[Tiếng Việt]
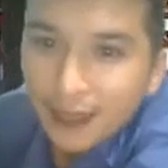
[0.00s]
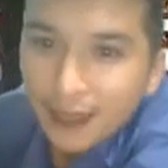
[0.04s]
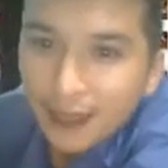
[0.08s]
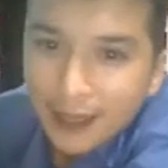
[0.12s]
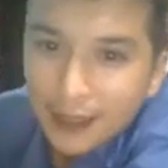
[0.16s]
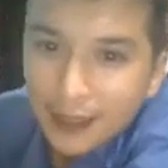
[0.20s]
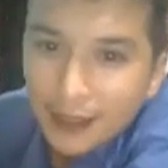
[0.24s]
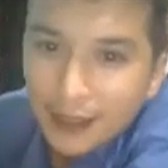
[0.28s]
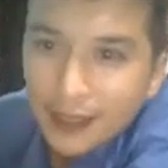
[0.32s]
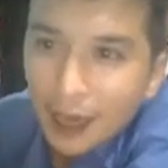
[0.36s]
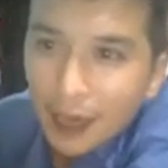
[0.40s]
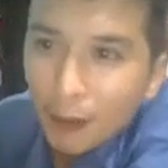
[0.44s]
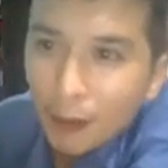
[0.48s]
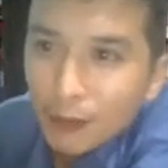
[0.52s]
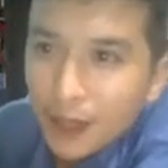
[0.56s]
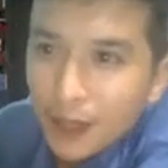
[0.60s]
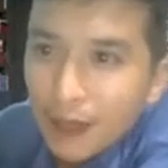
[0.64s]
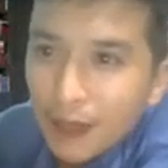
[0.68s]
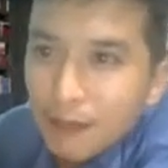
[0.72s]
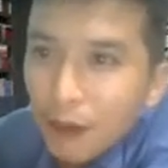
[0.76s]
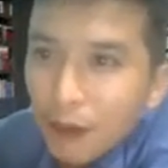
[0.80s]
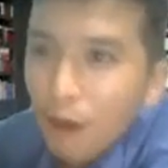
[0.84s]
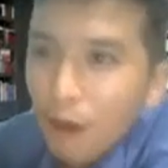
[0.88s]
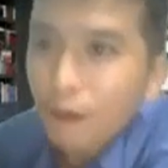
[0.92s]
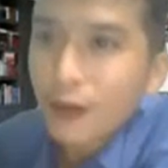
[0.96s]
Và được cộng
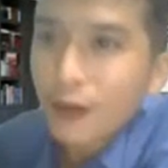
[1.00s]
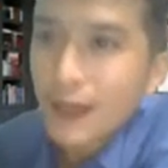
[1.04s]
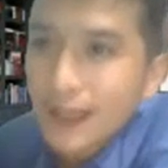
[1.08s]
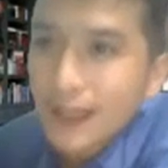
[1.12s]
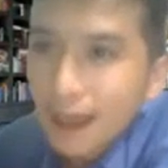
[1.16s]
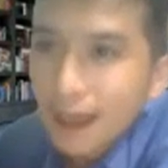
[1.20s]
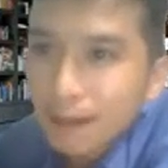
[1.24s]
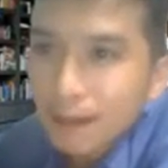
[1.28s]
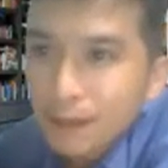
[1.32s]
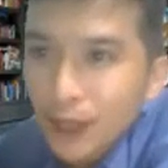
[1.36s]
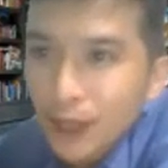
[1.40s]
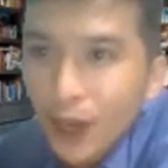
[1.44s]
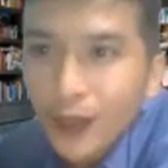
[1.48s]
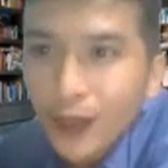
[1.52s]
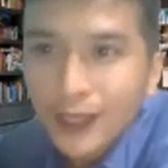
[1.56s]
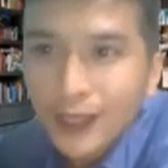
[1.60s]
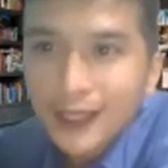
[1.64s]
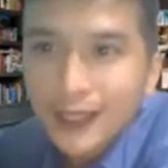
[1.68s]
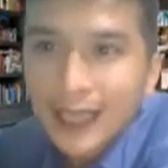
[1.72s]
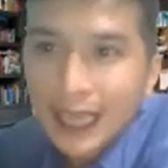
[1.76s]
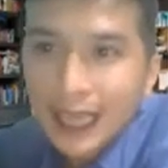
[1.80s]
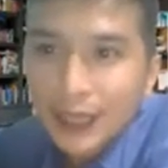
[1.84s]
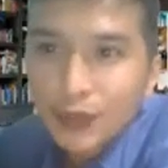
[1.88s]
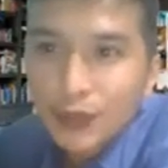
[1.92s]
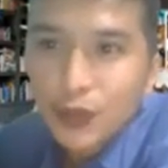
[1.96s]
thêm một phần trăm cho
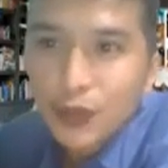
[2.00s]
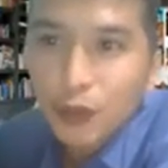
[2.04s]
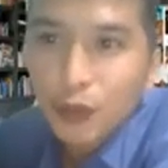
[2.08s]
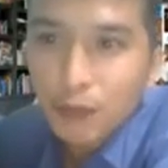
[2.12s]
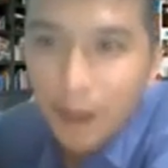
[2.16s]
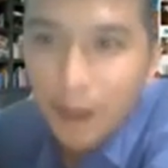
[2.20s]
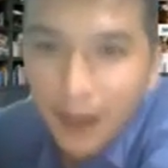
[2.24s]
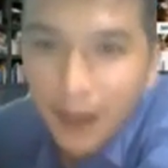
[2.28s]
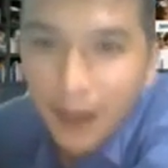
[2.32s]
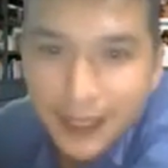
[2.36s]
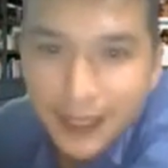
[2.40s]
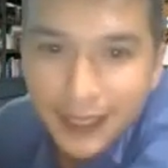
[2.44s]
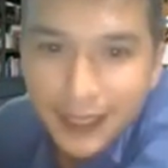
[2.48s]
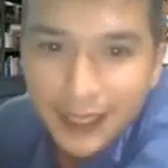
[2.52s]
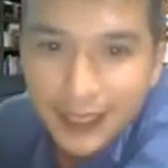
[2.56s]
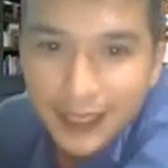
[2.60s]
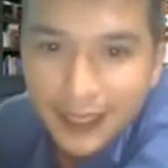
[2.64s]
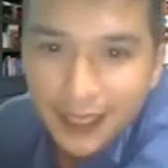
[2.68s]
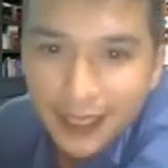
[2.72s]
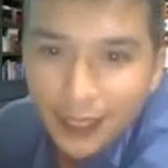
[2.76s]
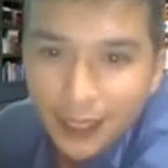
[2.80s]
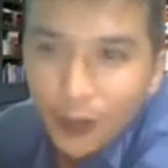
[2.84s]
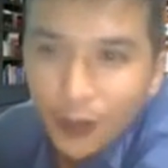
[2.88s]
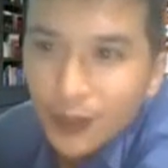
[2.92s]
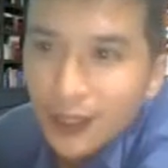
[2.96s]
những nhà tiêu dùng mới,
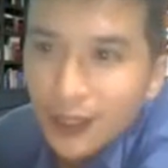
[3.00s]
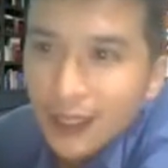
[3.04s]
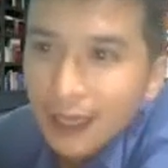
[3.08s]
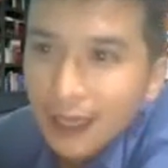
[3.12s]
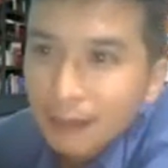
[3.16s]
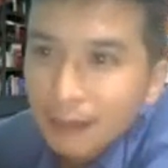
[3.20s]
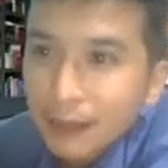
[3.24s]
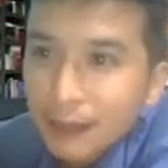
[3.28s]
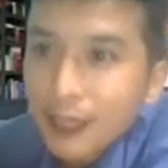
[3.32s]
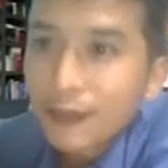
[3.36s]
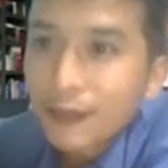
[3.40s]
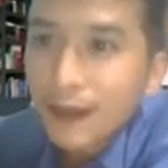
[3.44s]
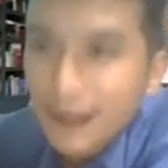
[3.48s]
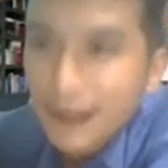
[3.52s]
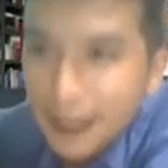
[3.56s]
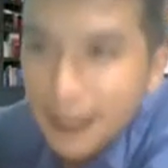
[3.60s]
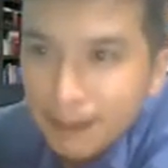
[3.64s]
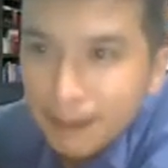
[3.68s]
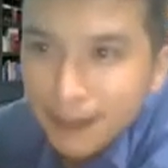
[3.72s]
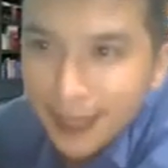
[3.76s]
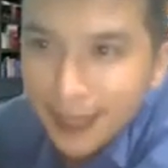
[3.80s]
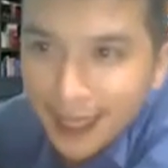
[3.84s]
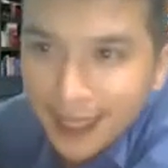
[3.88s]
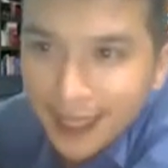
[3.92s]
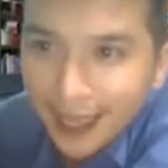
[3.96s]
à, coi như là mười phần
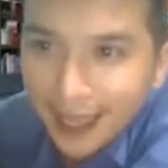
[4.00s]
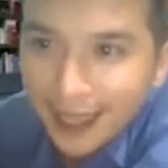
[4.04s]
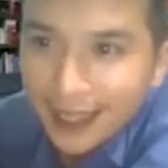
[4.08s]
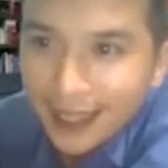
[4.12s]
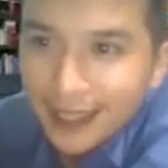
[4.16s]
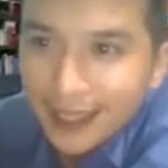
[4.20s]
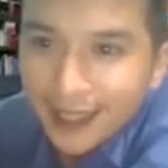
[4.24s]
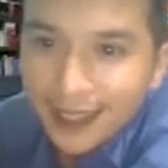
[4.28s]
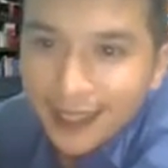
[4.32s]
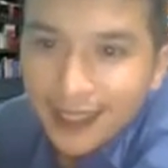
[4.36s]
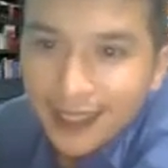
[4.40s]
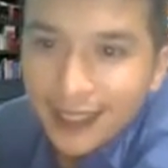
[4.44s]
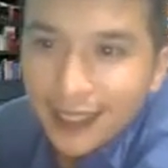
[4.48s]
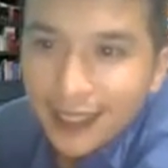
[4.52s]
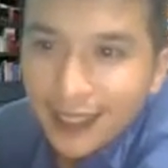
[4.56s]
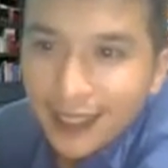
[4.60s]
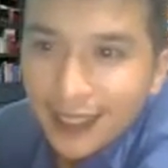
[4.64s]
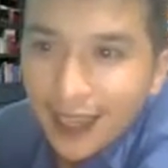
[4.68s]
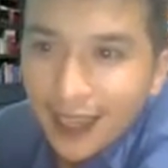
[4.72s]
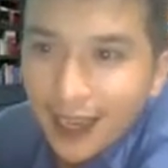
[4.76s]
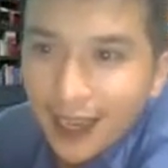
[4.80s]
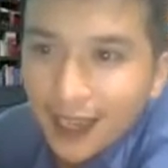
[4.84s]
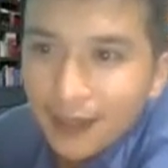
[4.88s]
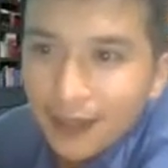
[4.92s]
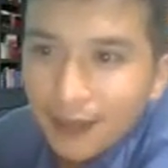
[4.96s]
trăm đó cả nhà.
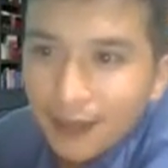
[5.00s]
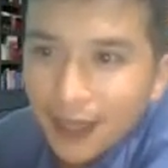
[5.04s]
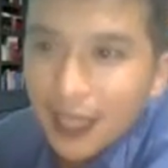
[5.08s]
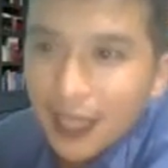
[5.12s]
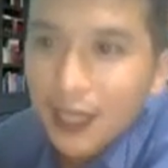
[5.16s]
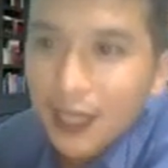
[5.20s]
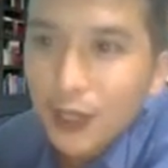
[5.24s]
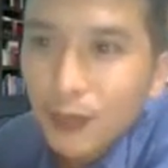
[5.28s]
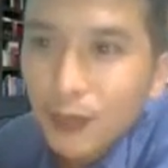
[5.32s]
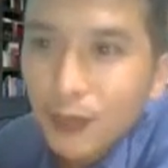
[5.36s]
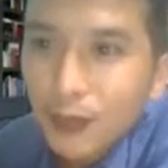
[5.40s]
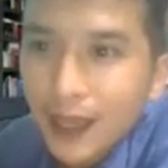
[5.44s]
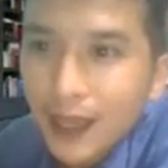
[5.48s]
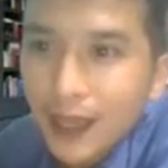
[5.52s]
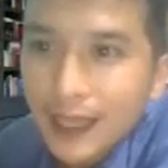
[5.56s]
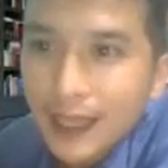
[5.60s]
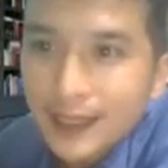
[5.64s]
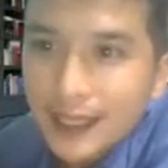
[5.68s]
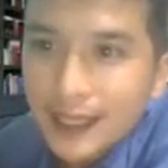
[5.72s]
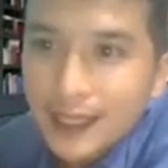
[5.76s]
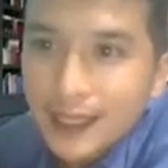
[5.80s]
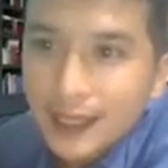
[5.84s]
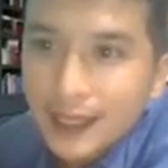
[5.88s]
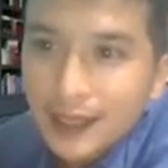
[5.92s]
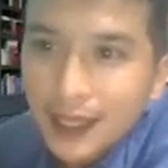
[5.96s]
Đó, vậy thì lúc này
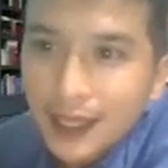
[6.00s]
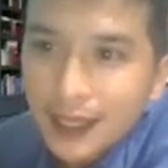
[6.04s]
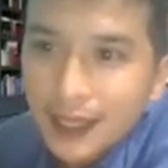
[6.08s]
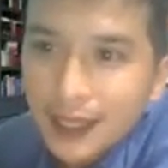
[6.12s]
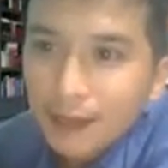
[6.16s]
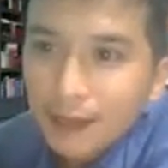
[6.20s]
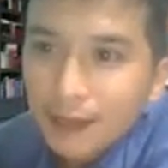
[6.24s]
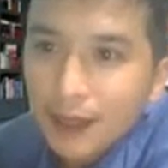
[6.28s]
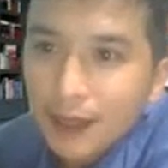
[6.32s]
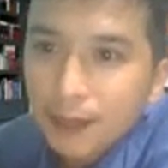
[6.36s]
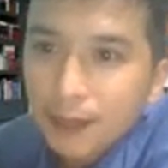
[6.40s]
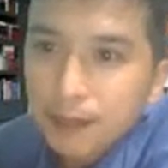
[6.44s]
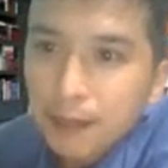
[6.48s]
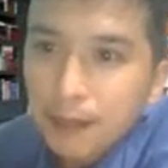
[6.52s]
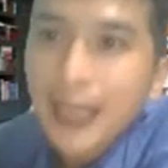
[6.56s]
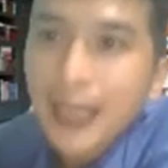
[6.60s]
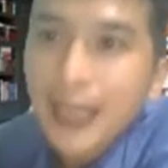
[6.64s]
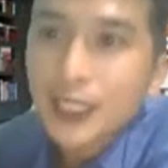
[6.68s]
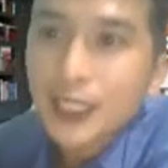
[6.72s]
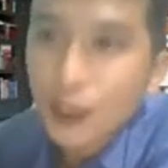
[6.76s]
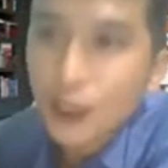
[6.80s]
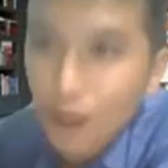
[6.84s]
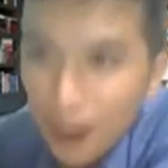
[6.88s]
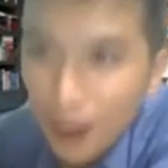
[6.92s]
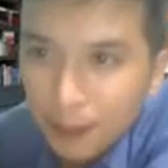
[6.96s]
anh chị sẽ tiết kiệm được
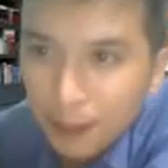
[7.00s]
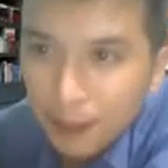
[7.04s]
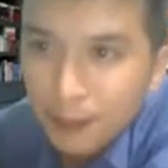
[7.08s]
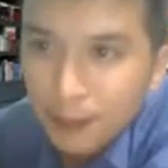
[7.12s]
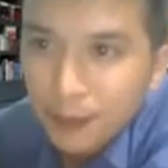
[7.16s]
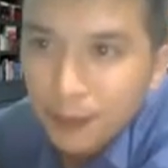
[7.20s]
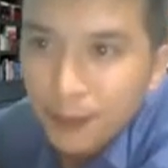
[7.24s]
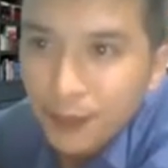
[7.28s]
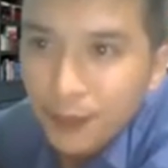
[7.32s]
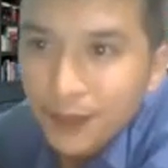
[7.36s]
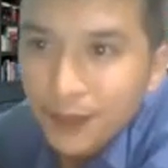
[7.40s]
ba triệu đồng.